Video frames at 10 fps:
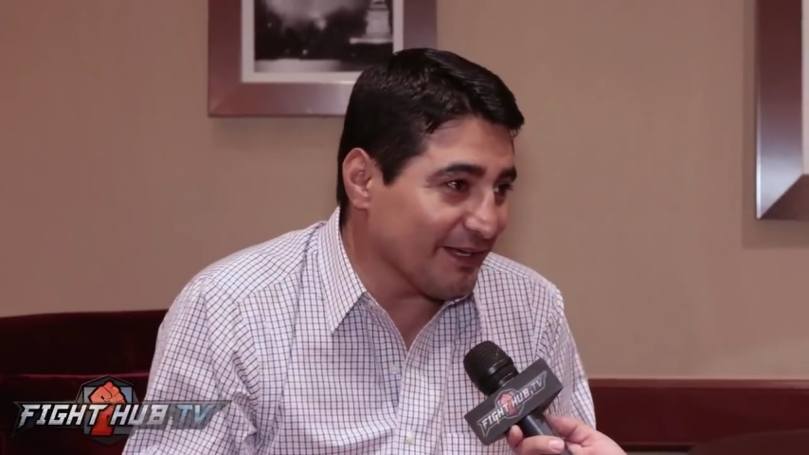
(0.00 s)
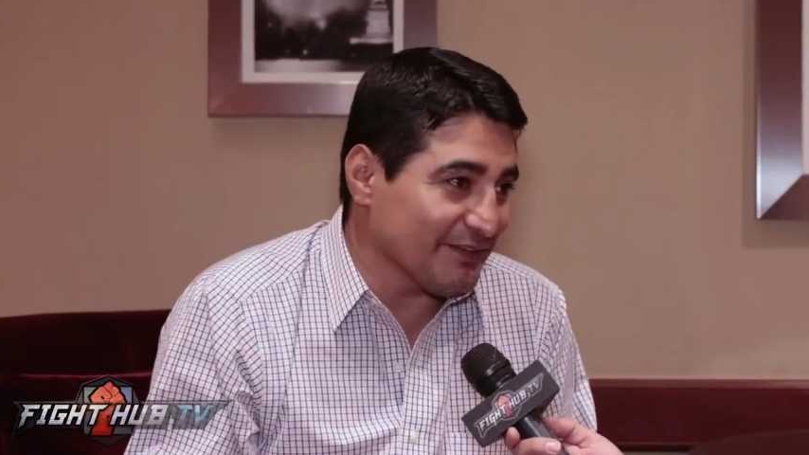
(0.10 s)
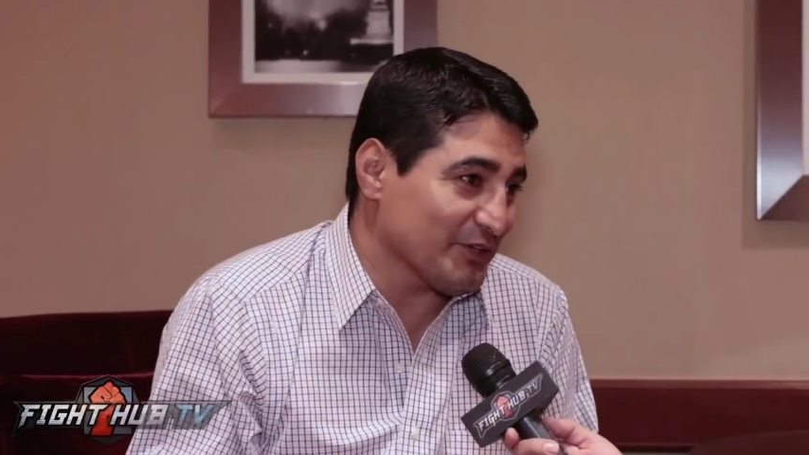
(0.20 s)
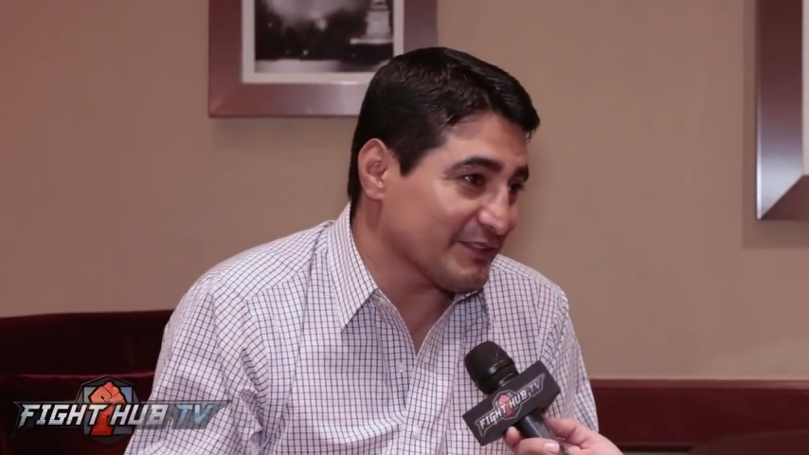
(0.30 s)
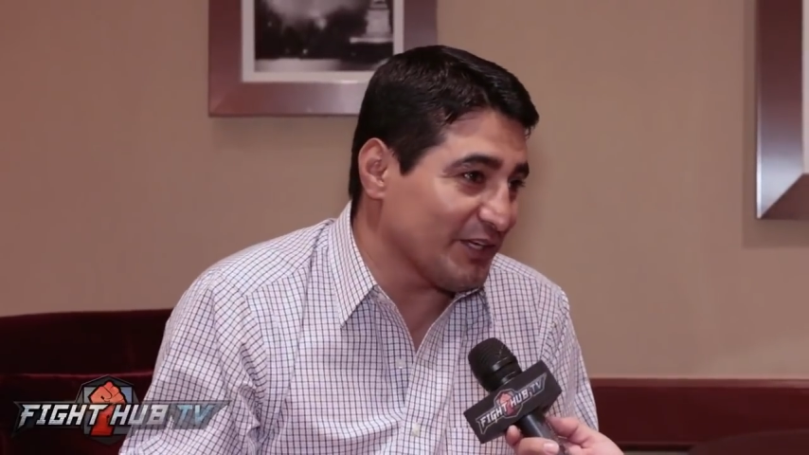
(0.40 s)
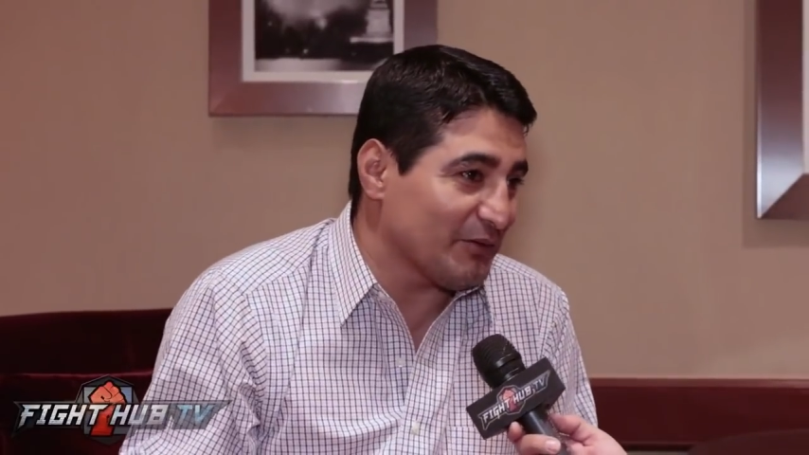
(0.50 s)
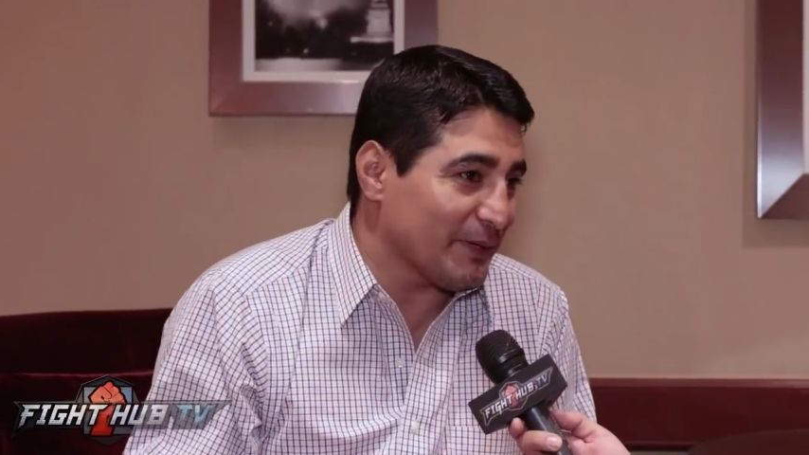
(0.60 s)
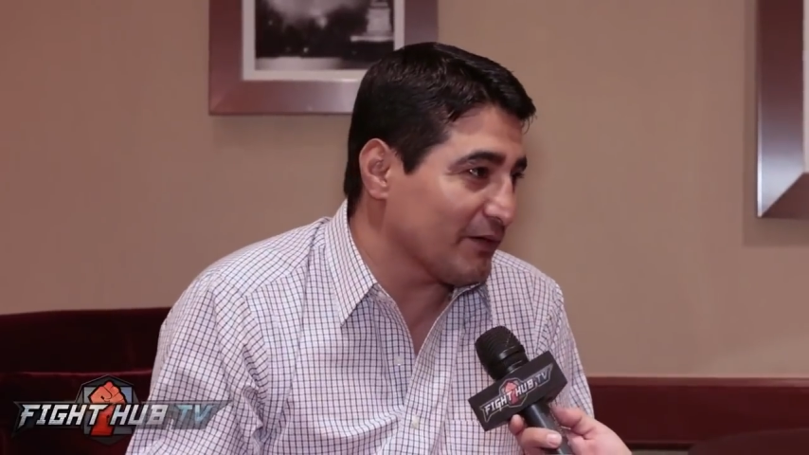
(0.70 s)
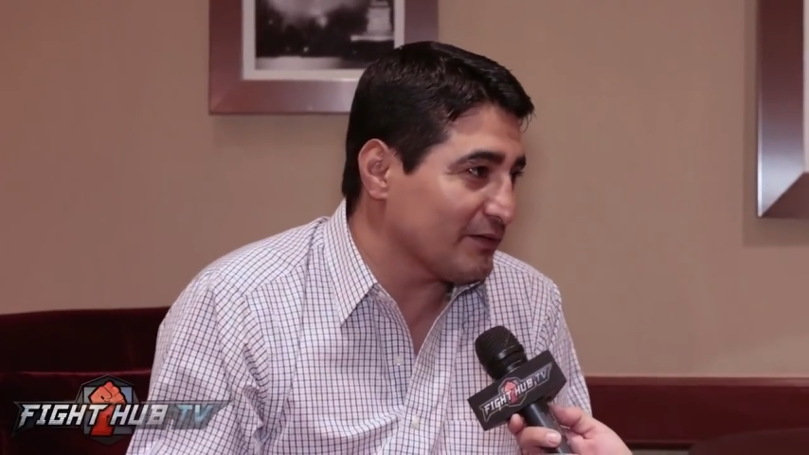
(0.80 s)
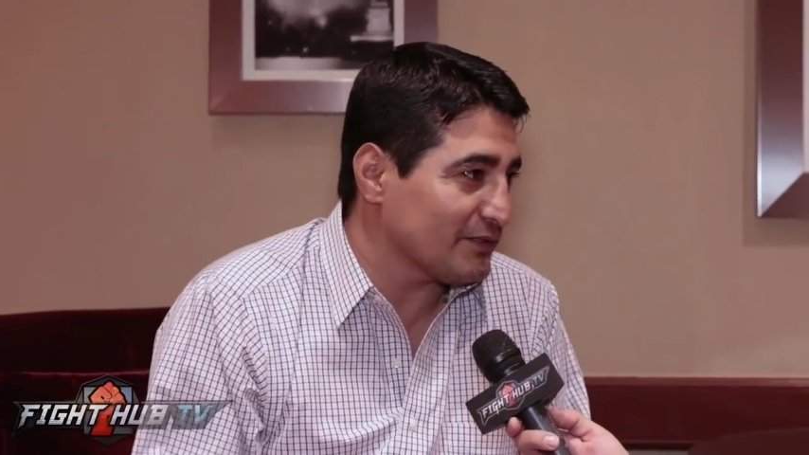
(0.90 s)
bueno, yo así lo
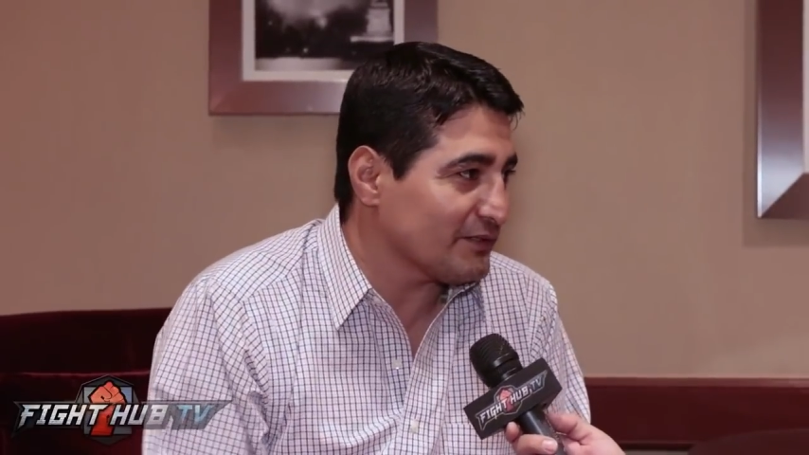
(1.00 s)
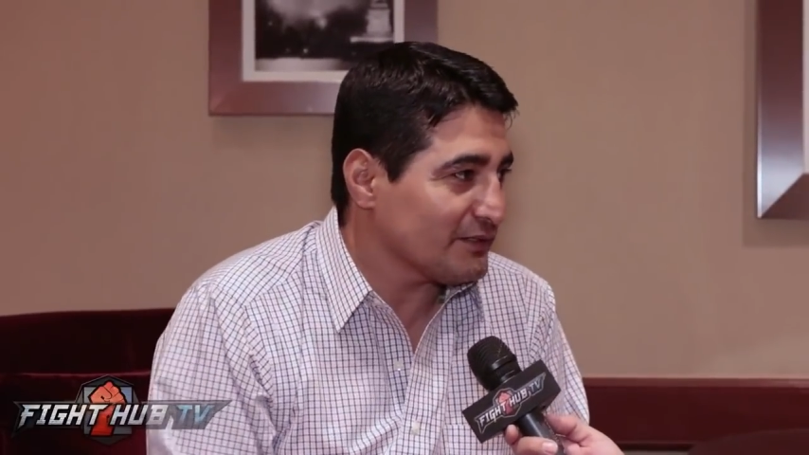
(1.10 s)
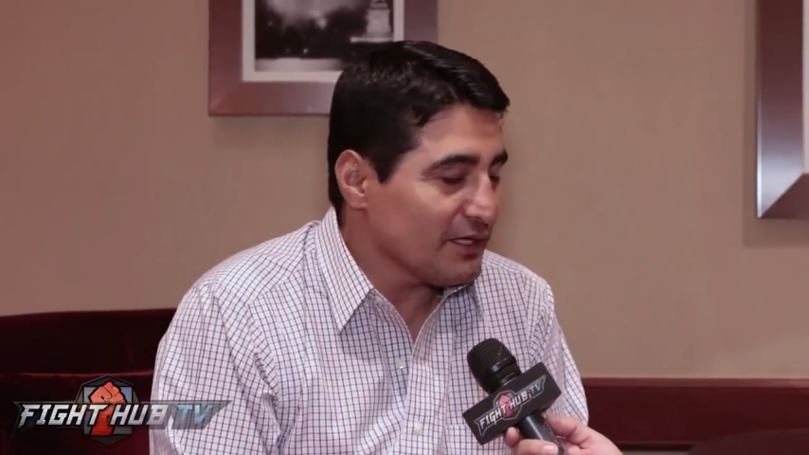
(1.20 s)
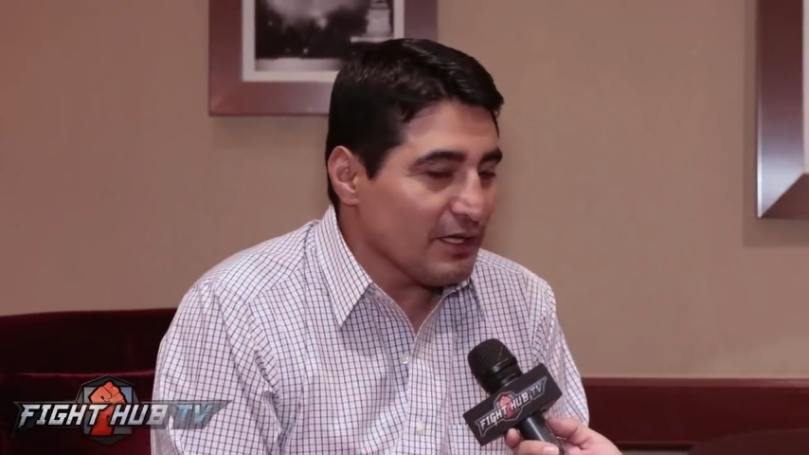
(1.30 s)
veo, ¿no?